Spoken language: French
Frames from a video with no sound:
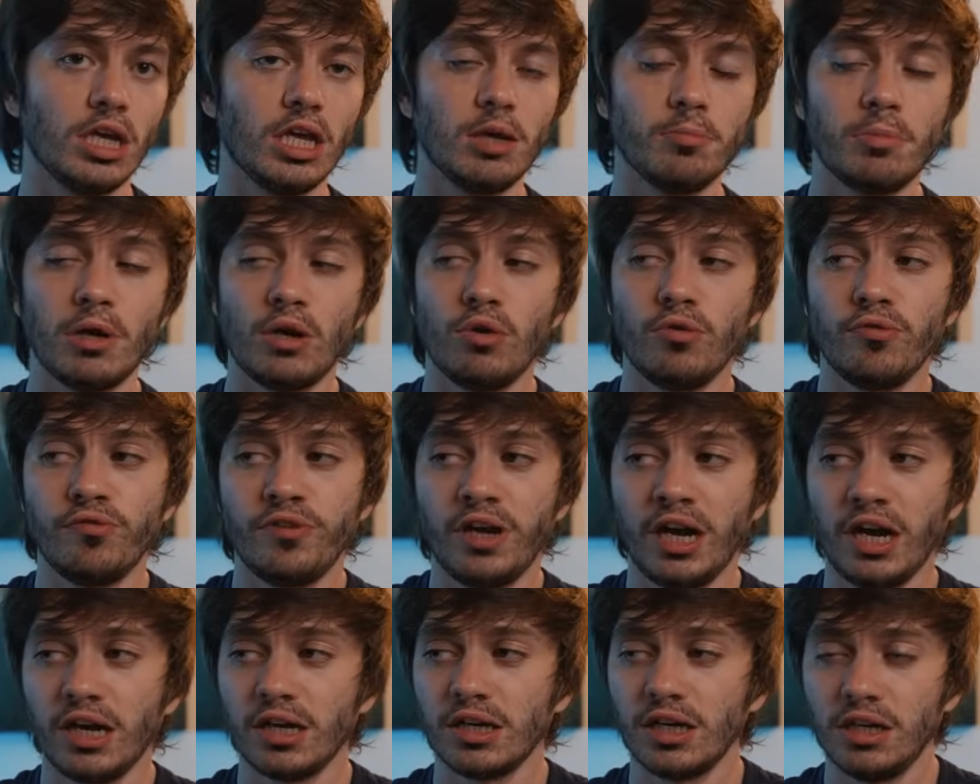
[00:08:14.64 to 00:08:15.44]
et eh bien le
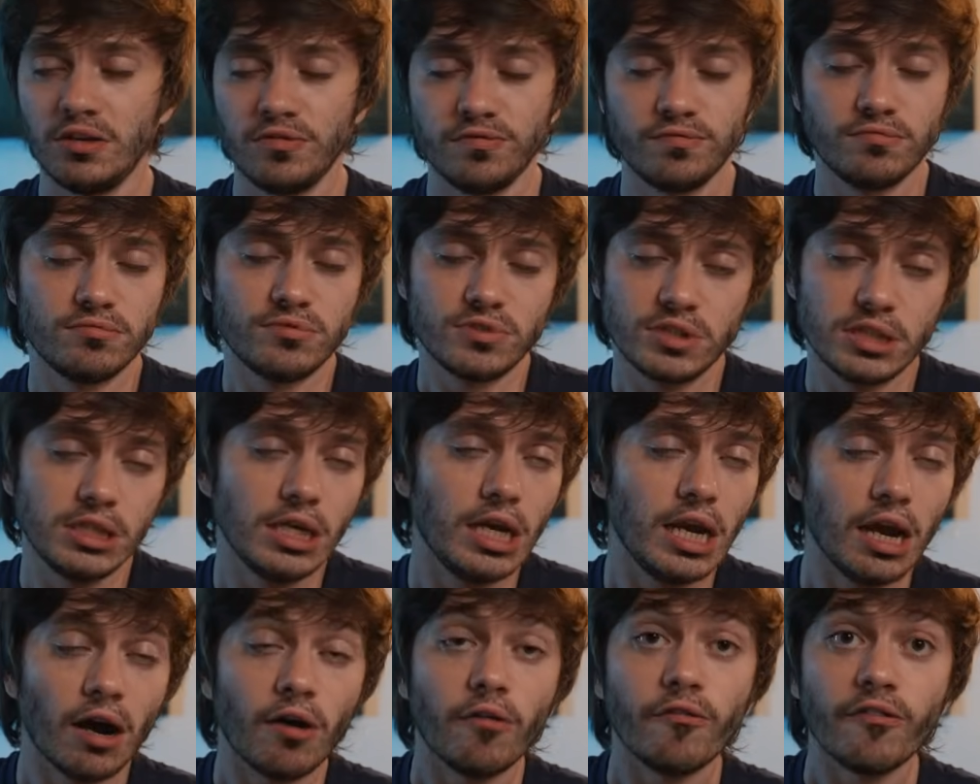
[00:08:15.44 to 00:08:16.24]
verre,
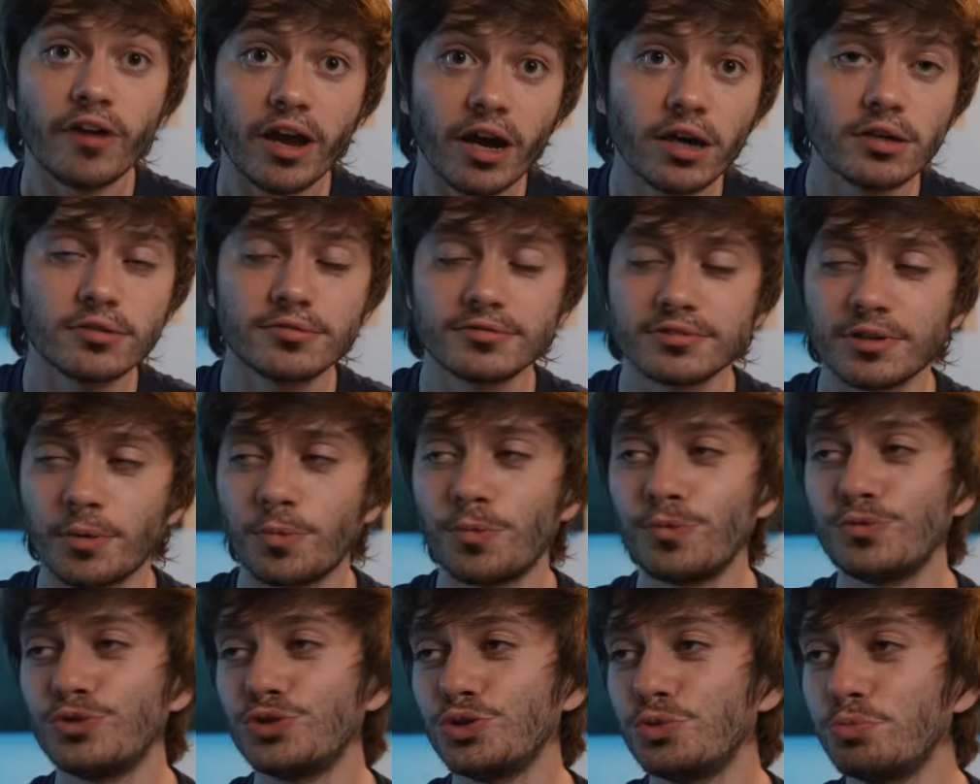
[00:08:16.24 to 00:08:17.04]
s'il est en verre, en
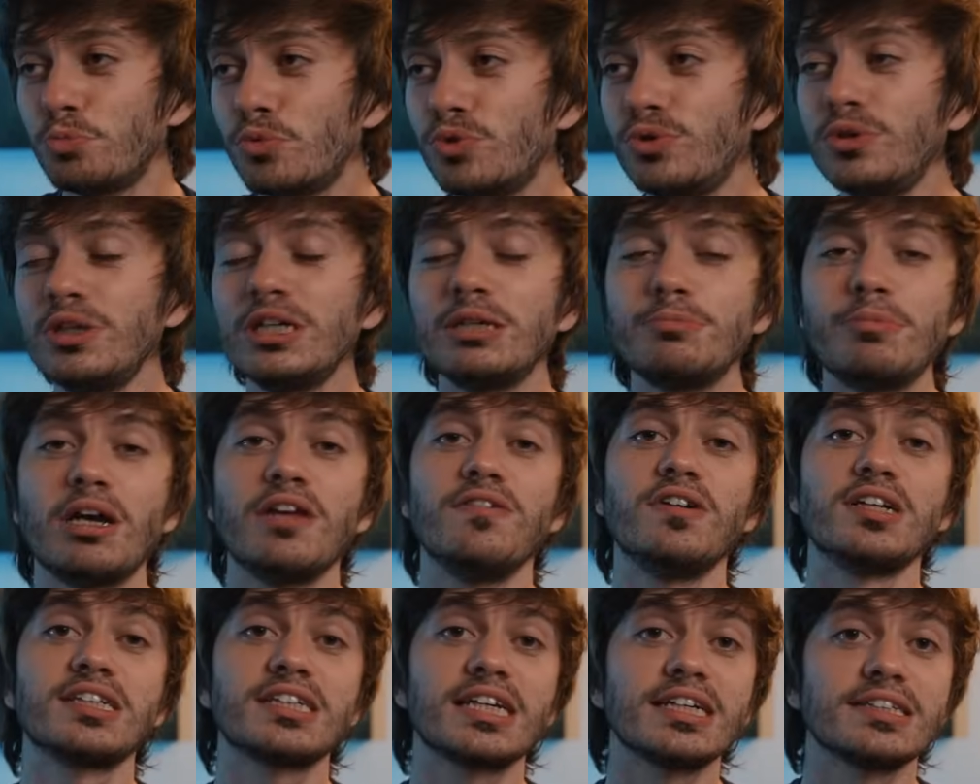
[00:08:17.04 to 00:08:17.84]
jeu de mots,
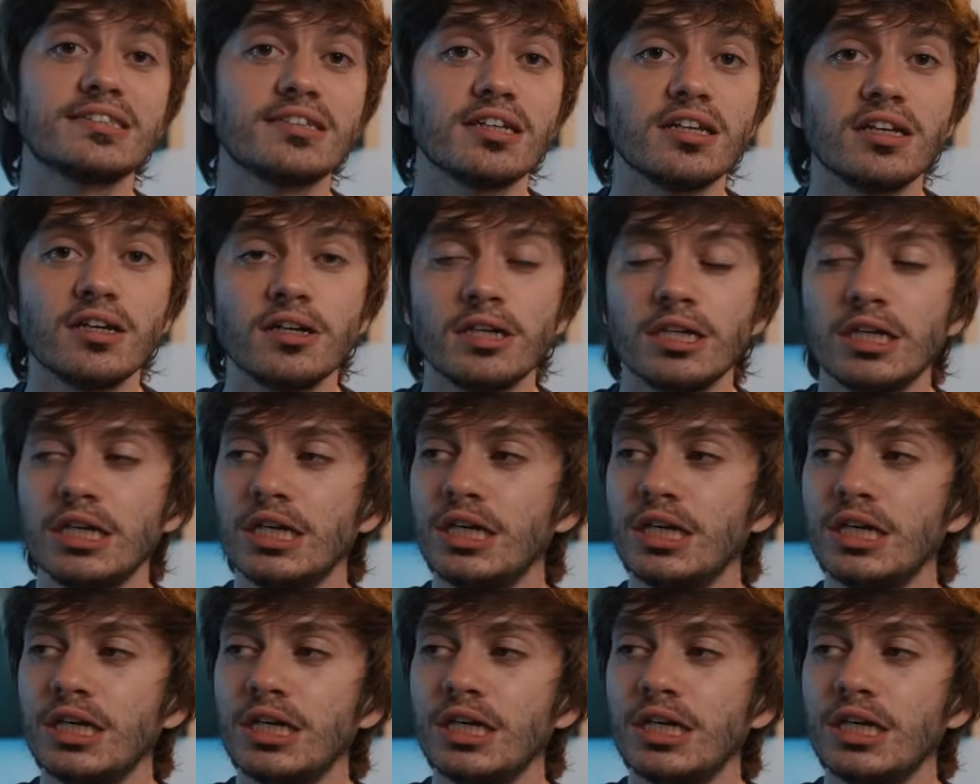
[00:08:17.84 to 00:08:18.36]
il va se casser.